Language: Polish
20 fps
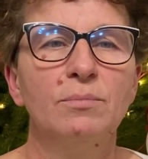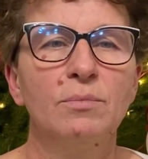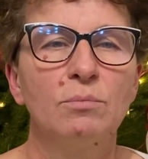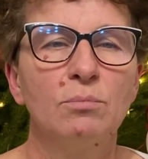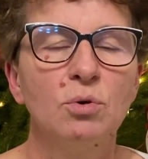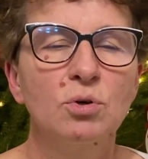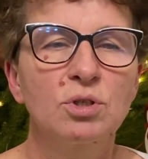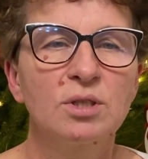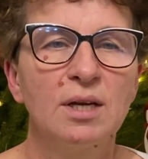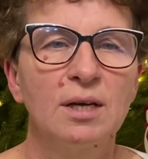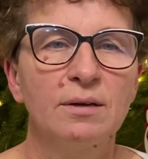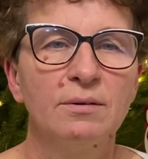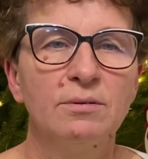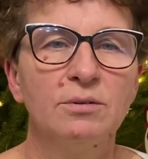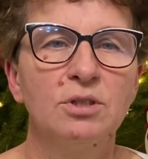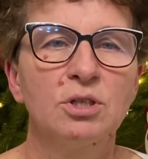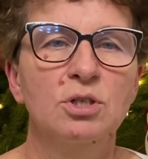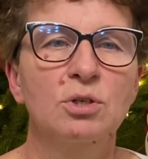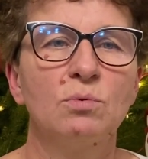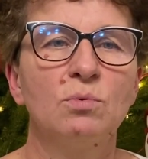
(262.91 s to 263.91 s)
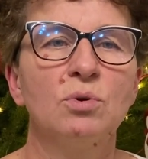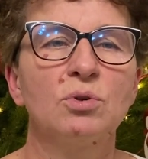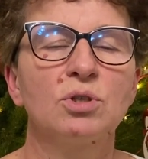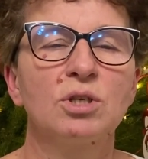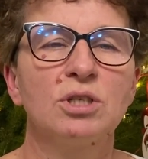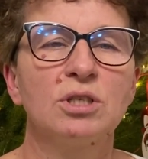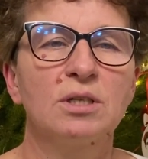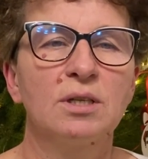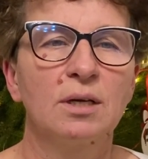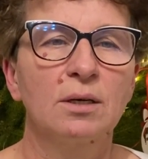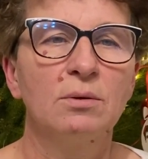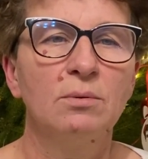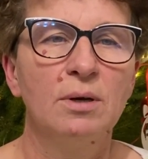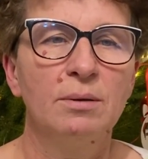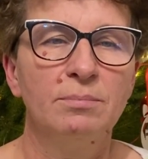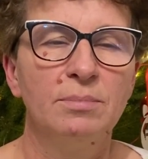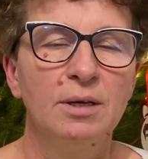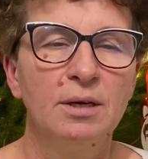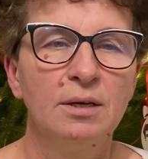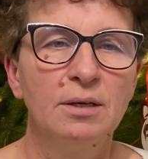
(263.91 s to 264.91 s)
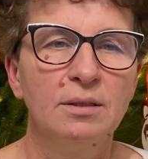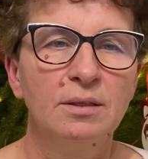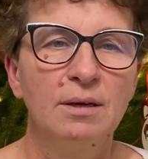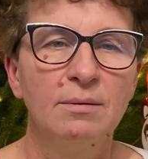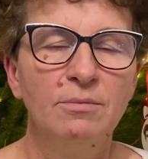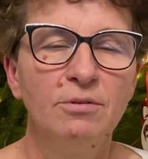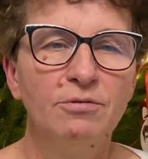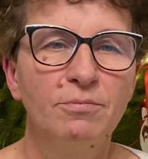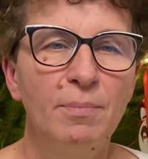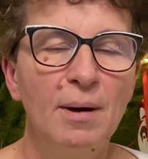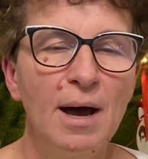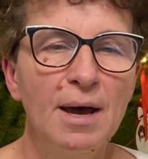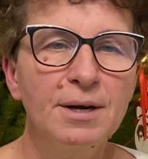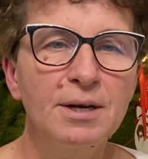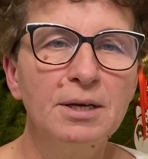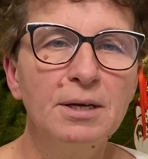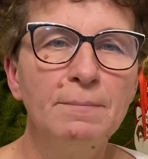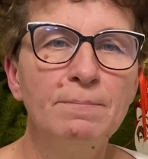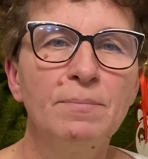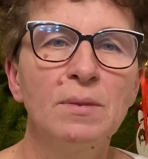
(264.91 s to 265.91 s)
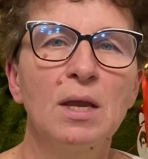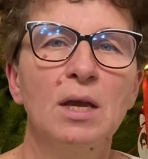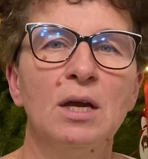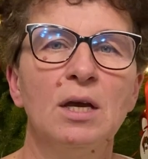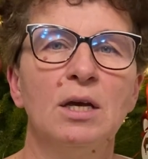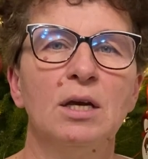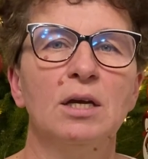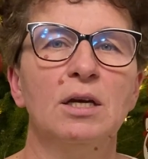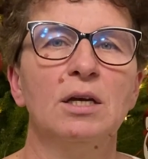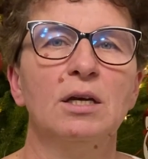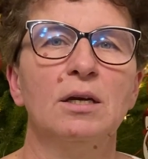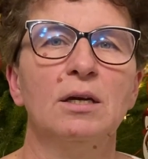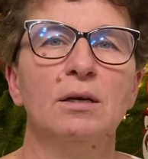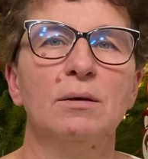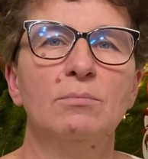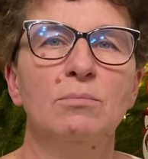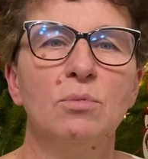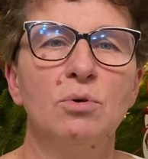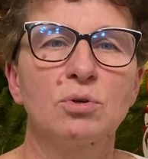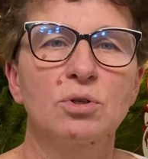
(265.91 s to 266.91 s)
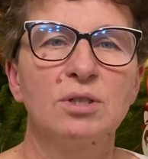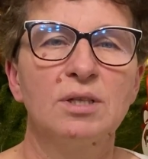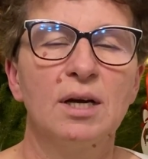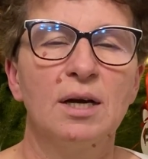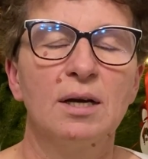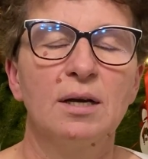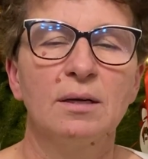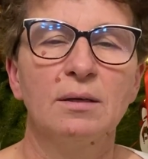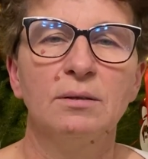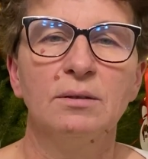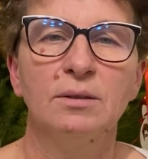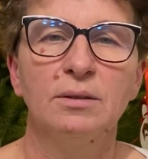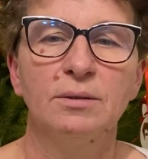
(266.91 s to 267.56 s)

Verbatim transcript: Można też łączyć te gołębie tam w pary, można